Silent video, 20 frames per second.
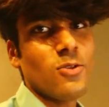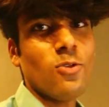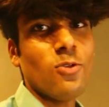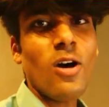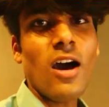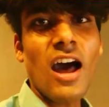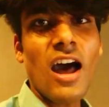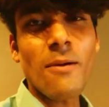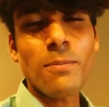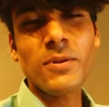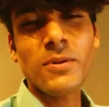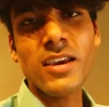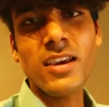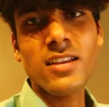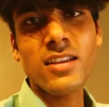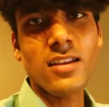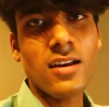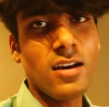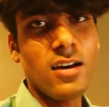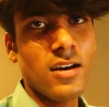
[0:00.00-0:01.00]
वो
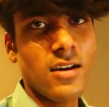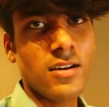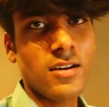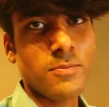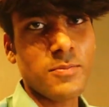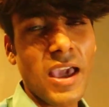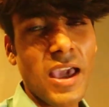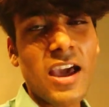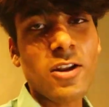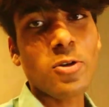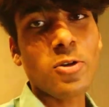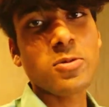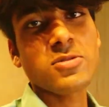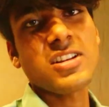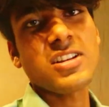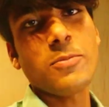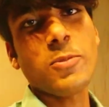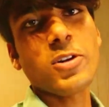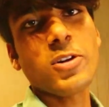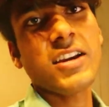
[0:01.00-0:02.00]
आपके आ, प्यार और
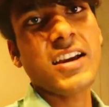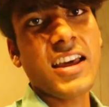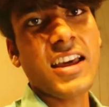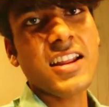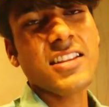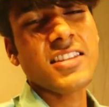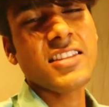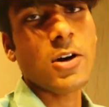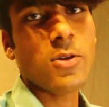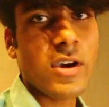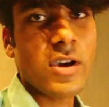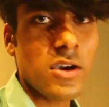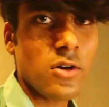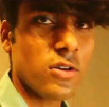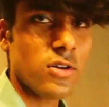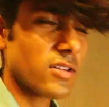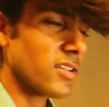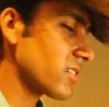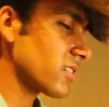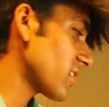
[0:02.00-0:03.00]
सपोर्ट के कारण इतना हुआ है
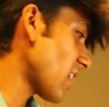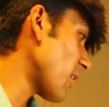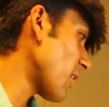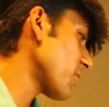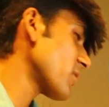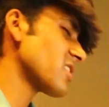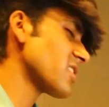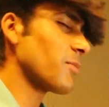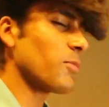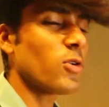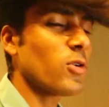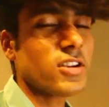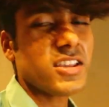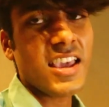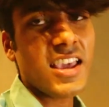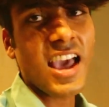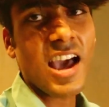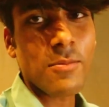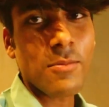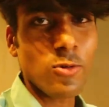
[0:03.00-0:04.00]
और काफ़ी सपोर्ट
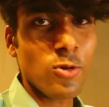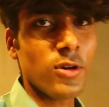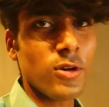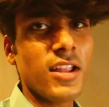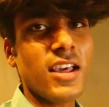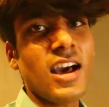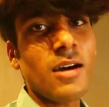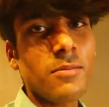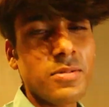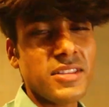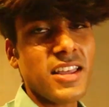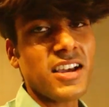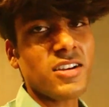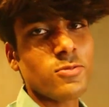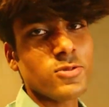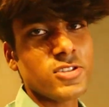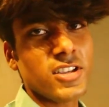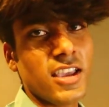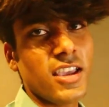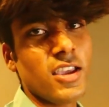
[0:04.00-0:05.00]
किया आप लोगों ने अब तक
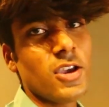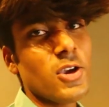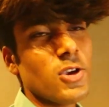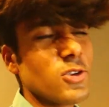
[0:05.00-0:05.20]
मुझे